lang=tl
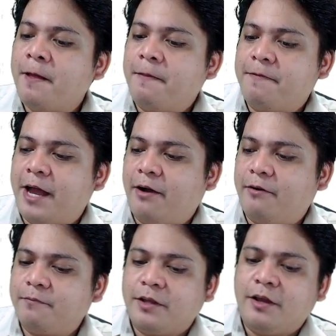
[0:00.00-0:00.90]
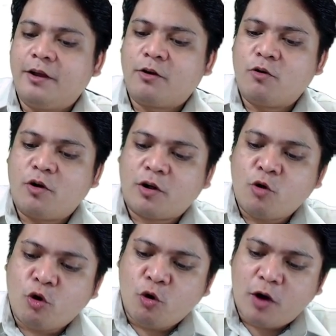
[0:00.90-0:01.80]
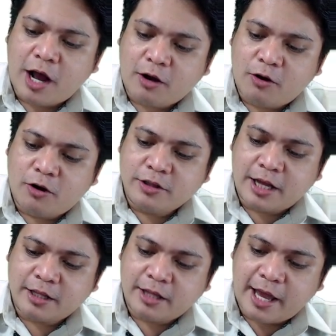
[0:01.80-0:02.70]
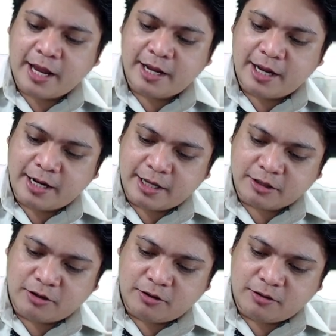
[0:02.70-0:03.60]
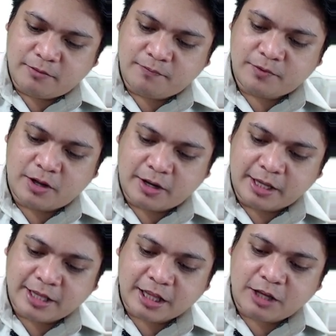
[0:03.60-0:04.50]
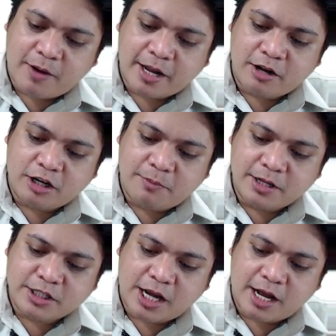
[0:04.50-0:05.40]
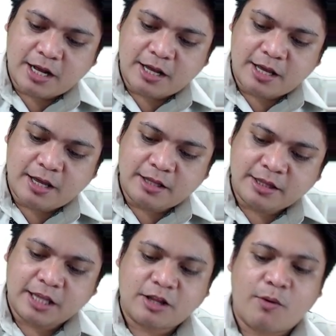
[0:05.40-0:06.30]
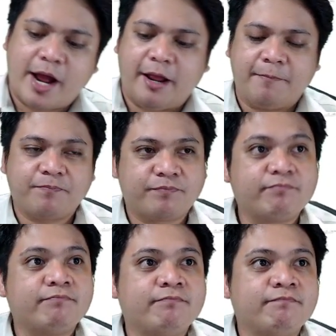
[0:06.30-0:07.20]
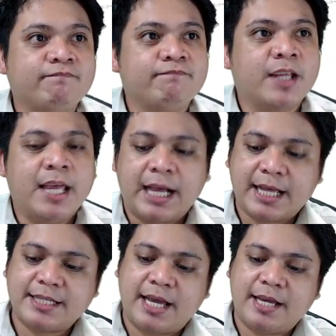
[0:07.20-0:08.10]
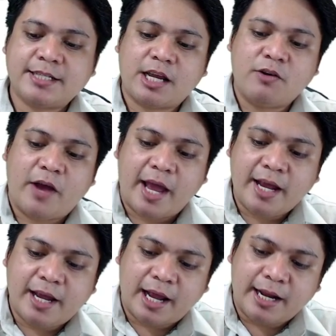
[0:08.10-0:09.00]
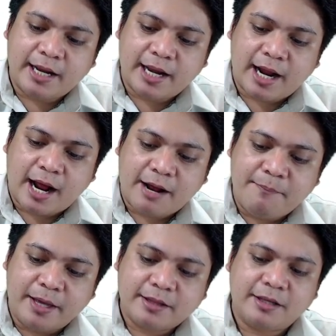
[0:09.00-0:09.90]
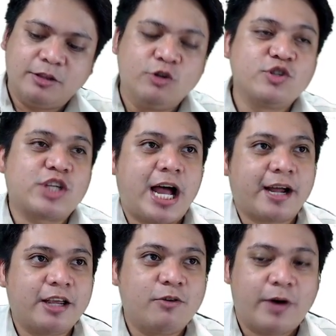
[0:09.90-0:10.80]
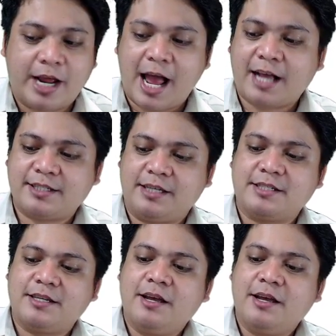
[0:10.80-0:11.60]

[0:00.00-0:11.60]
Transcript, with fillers: Now, kung kukuha ko ng angle na to, okay, tatawagin ko naman siyang theta y. Kasi siya yung angle na nakakabit dun sa aking y-axis.